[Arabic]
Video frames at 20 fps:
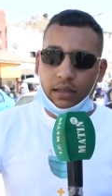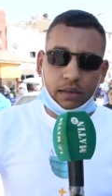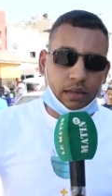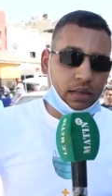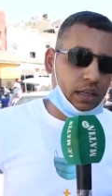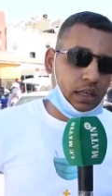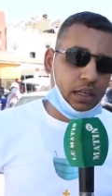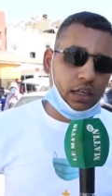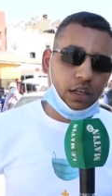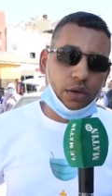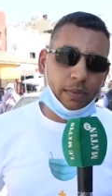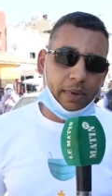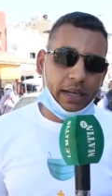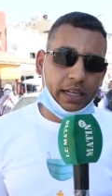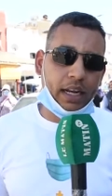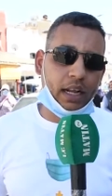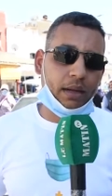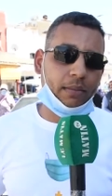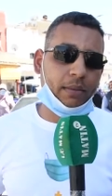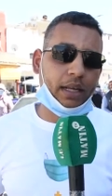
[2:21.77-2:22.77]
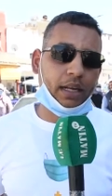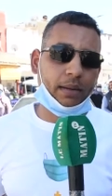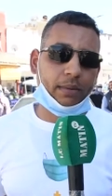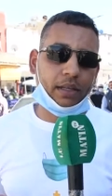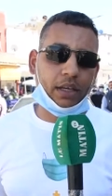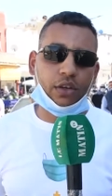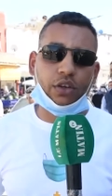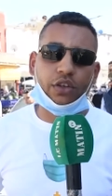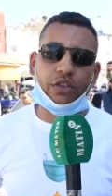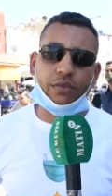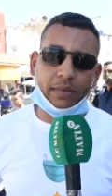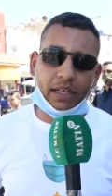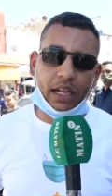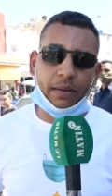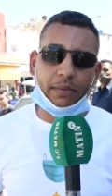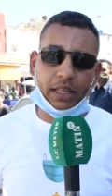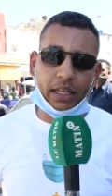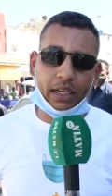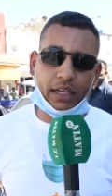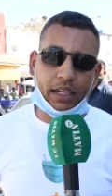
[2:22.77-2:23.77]
اللي اليوم حنا المغرب كيخرج منها
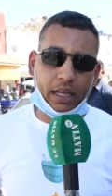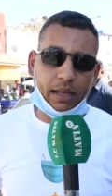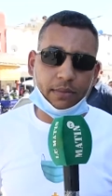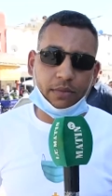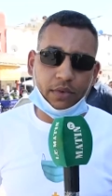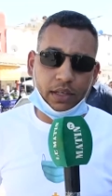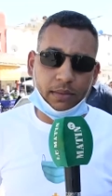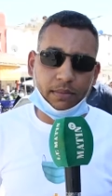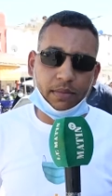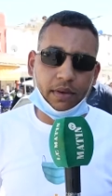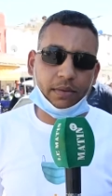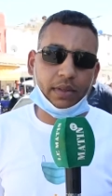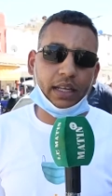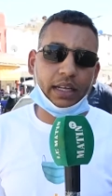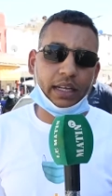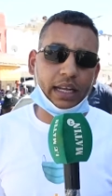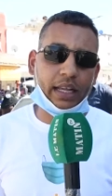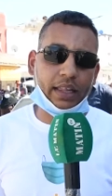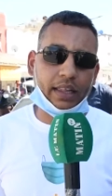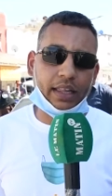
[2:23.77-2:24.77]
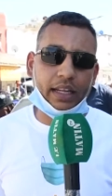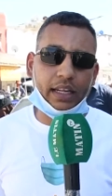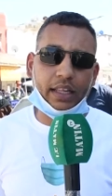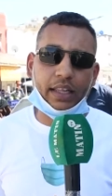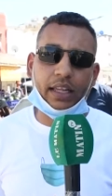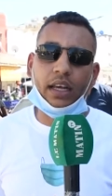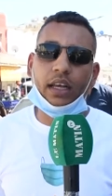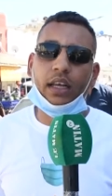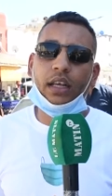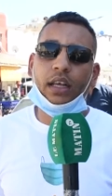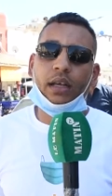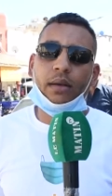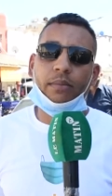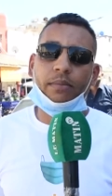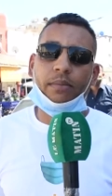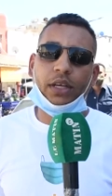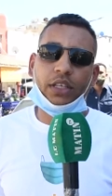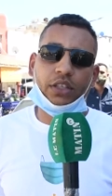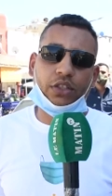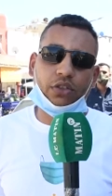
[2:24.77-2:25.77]
بطريقه مهمه بطريقه سلسه
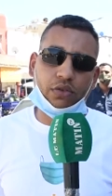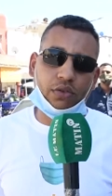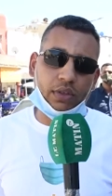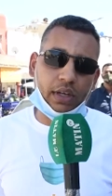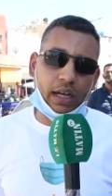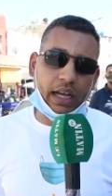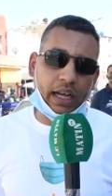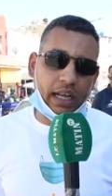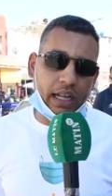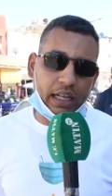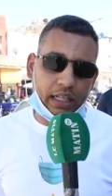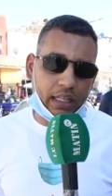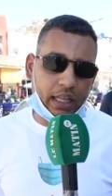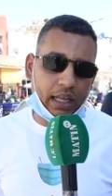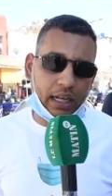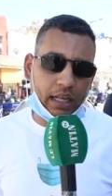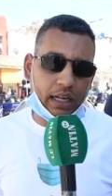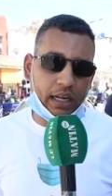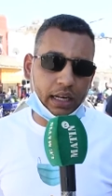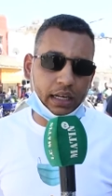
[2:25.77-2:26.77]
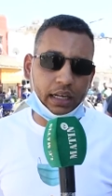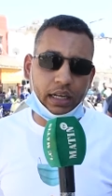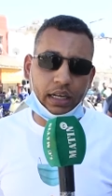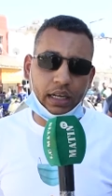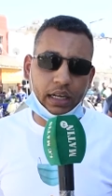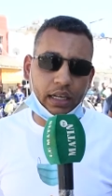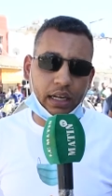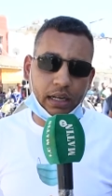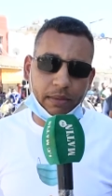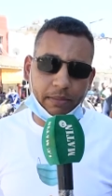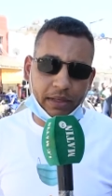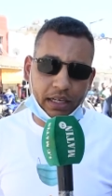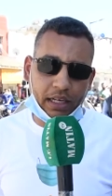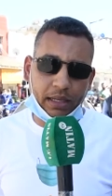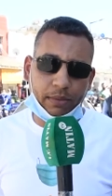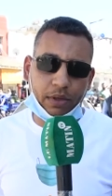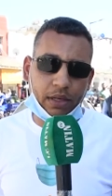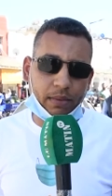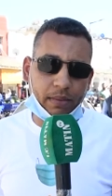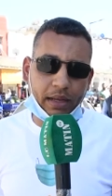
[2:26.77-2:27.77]
باش تكون اقل ضررا على على
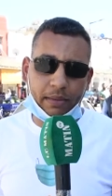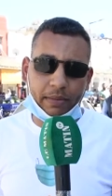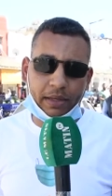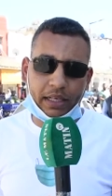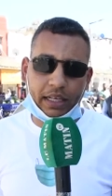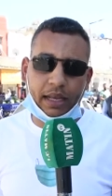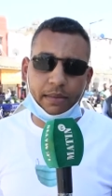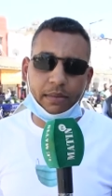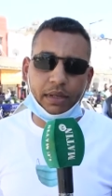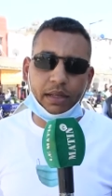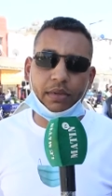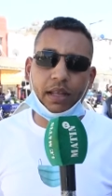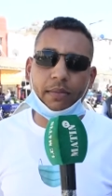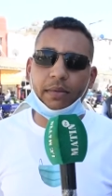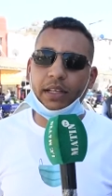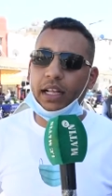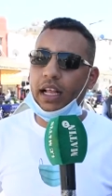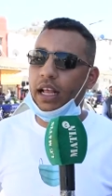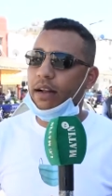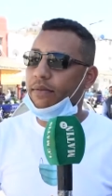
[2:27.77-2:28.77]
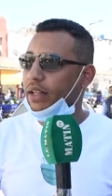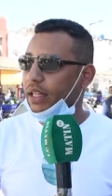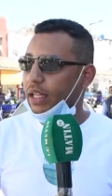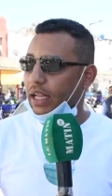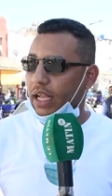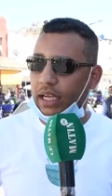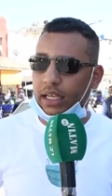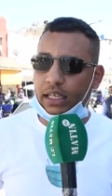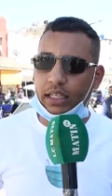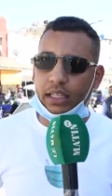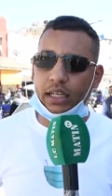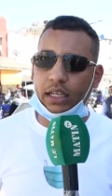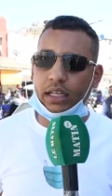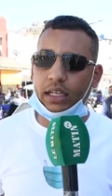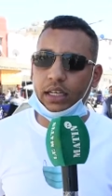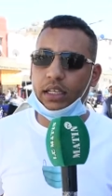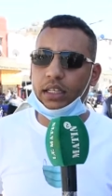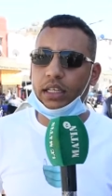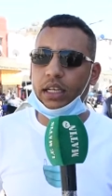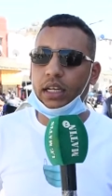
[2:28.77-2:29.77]
المغرب وعلى المغاربه كاملين بطبيعه الحال في هذا الحي
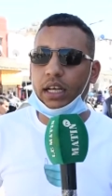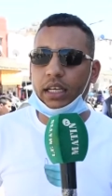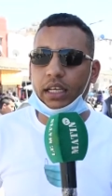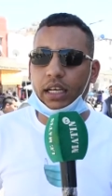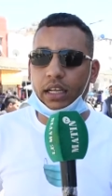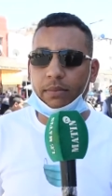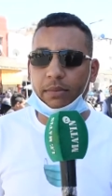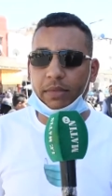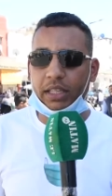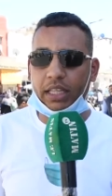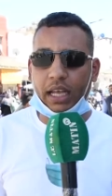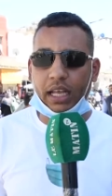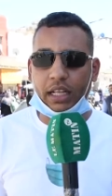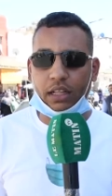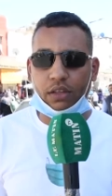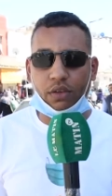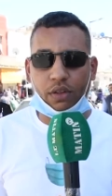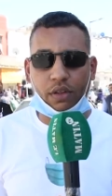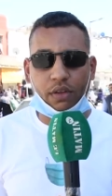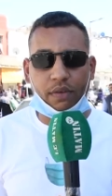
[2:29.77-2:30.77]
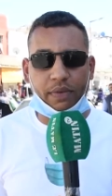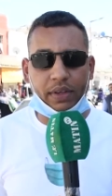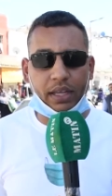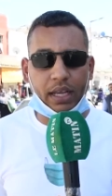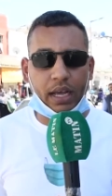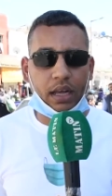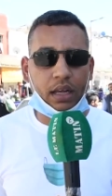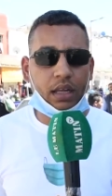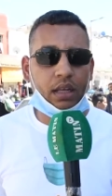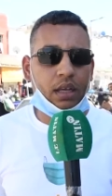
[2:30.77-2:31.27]
ديال ديال احياء المنطقه اليوسفيه